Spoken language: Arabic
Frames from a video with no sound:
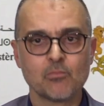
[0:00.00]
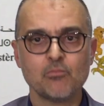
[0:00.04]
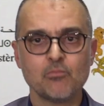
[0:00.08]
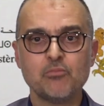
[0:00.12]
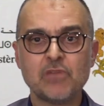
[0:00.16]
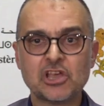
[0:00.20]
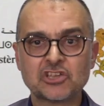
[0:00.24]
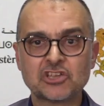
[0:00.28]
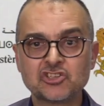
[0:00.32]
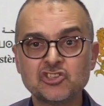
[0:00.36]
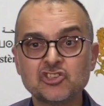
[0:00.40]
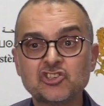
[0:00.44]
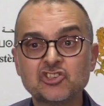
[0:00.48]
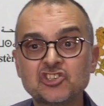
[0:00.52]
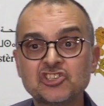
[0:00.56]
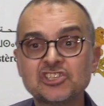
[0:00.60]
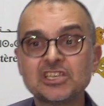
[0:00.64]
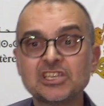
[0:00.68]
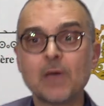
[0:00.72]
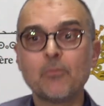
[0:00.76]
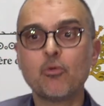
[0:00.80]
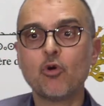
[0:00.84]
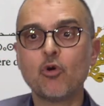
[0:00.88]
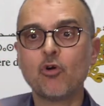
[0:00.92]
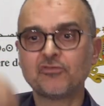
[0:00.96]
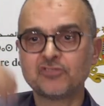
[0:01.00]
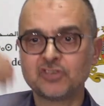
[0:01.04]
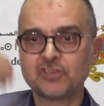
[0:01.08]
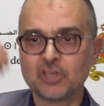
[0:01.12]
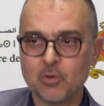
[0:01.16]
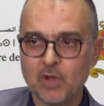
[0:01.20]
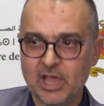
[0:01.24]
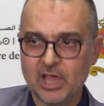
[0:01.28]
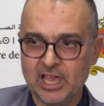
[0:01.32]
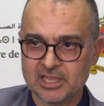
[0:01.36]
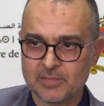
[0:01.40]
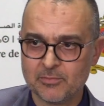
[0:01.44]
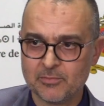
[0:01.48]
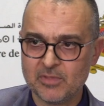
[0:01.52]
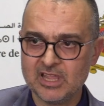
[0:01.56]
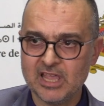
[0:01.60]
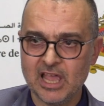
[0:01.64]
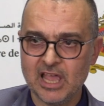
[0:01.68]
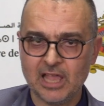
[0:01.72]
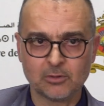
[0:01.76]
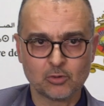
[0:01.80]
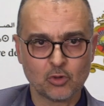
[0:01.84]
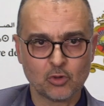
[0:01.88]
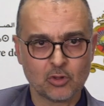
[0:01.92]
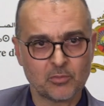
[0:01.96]
باش نشتبهوا في شي واحد باللي
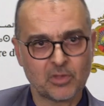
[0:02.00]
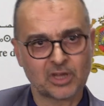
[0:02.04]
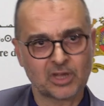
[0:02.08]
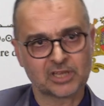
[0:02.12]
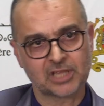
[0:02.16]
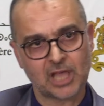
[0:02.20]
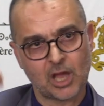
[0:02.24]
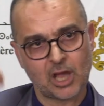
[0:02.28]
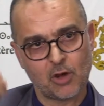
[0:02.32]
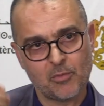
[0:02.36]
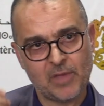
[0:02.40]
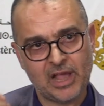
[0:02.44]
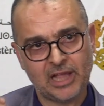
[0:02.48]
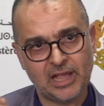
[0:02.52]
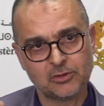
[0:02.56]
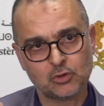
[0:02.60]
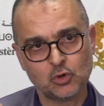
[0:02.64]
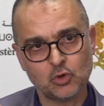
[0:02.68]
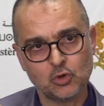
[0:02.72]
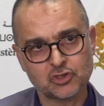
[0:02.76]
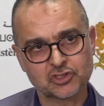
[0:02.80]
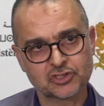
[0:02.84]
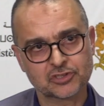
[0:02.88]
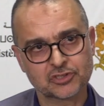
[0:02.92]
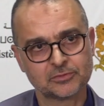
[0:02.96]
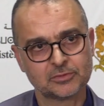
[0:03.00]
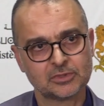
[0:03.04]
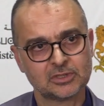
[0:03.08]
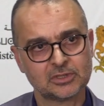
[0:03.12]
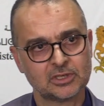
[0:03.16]
عنده المرض او ما عندوش